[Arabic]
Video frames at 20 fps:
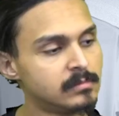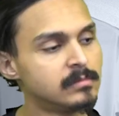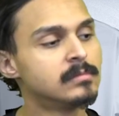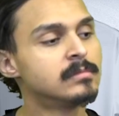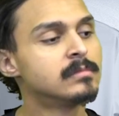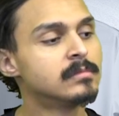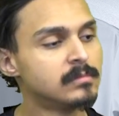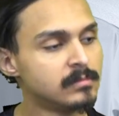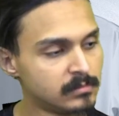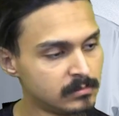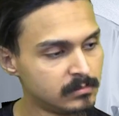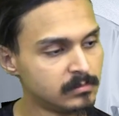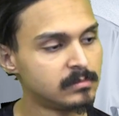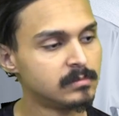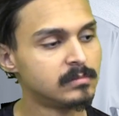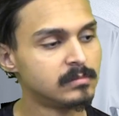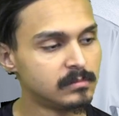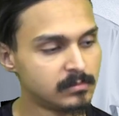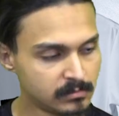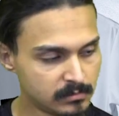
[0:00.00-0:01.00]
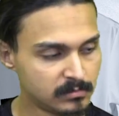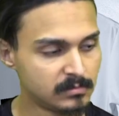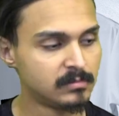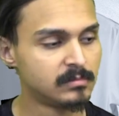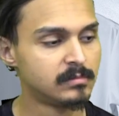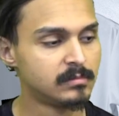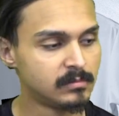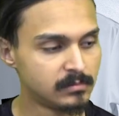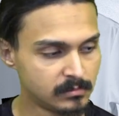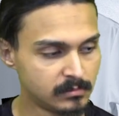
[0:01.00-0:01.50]
Guys, if we
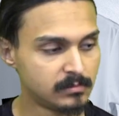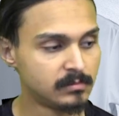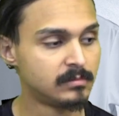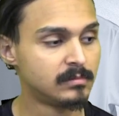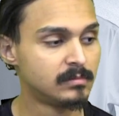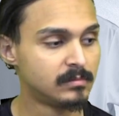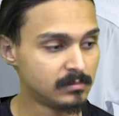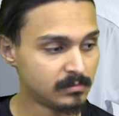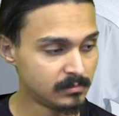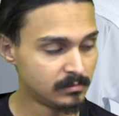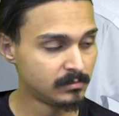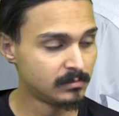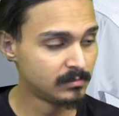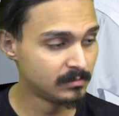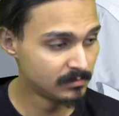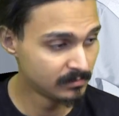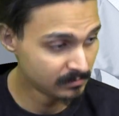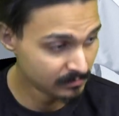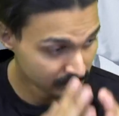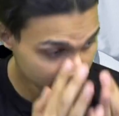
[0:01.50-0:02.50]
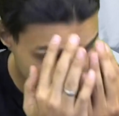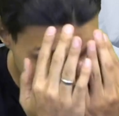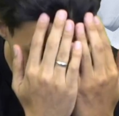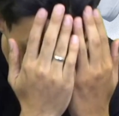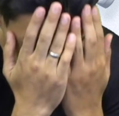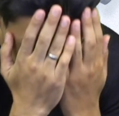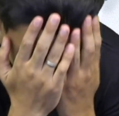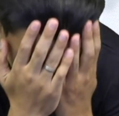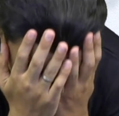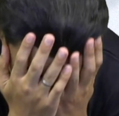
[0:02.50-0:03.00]
give up, the Champions
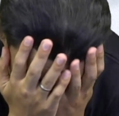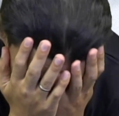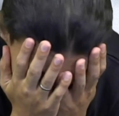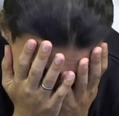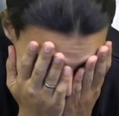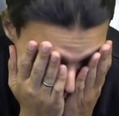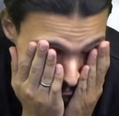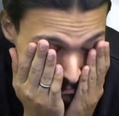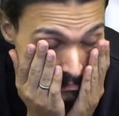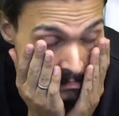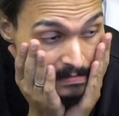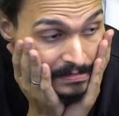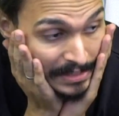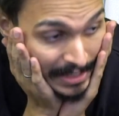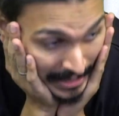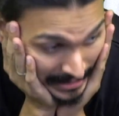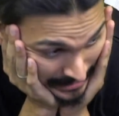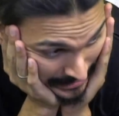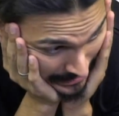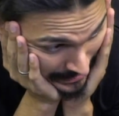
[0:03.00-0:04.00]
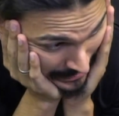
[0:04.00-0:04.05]
League is ودي